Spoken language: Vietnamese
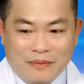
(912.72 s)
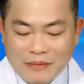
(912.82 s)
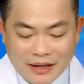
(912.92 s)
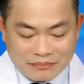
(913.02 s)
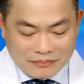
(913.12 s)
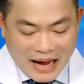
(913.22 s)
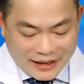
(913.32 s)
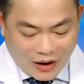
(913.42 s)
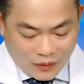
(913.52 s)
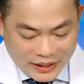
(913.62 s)
Bước ban
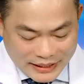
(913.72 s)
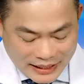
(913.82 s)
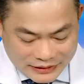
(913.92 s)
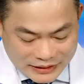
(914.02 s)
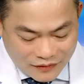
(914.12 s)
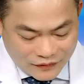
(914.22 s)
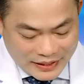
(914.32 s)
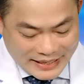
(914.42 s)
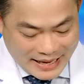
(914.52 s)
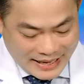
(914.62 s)
đầu nó chỉ là xơ vữa
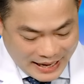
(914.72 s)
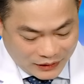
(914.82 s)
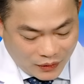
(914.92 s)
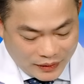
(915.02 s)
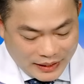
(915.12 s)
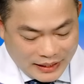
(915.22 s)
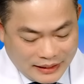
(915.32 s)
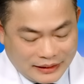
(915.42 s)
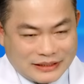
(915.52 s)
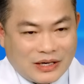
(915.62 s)
nhẹ nhẹ thôi,
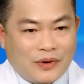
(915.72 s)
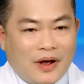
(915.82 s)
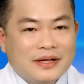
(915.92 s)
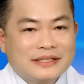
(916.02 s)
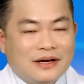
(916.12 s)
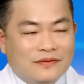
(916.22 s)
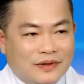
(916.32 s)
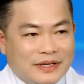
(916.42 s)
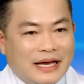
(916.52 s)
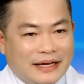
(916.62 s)
thì sau đó nó xơ
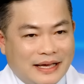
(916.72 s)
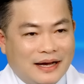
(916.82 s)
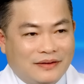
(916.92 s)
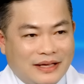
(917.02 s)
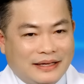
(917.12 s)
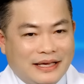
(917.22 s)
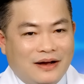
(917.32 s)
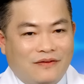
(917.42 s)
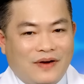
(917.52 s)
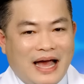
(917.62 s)
vữa dần
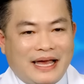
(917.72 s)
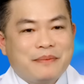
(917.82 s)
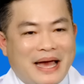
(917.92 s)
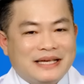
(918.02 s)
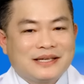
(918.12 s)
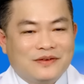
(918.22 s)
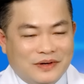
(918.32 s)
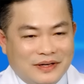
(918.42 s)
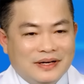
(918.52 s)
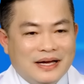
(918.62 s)
dần và cái mảng xơ
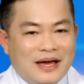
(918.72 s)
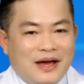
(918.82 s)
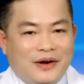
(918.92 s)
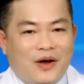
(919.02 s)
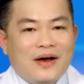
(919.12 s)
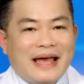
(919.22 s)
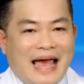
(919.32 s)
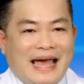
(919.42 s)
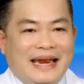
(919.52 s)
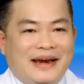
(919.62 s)
vữa nó
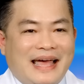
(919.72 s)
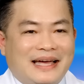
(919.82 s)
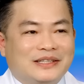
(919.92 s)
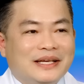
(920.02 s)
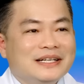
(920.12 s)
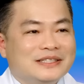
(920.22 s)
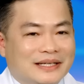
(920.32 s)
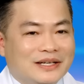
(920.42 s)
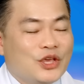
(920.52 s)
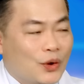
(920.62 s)
càng ngày nó càng tiến triển